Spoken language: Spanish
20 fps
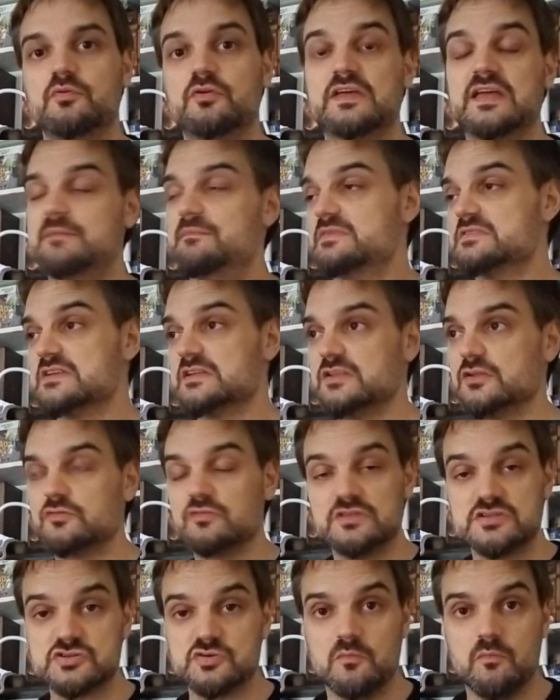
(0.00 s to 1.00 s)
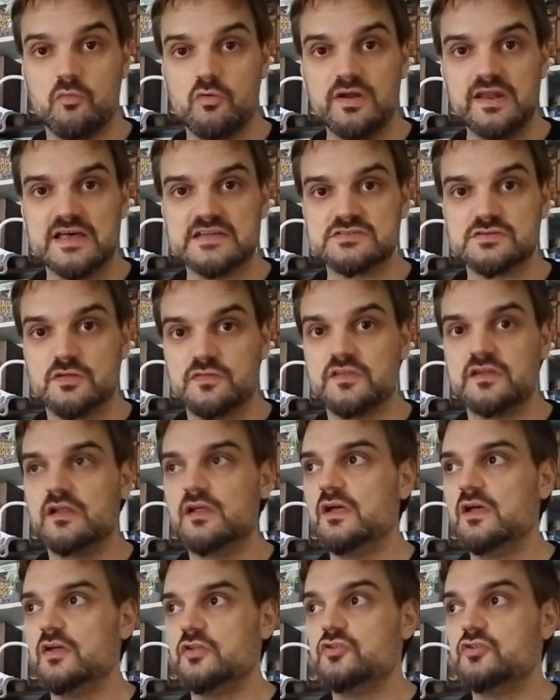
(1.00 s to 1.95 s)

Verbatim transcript: Porque ambas actitudes son buenas. Es decir,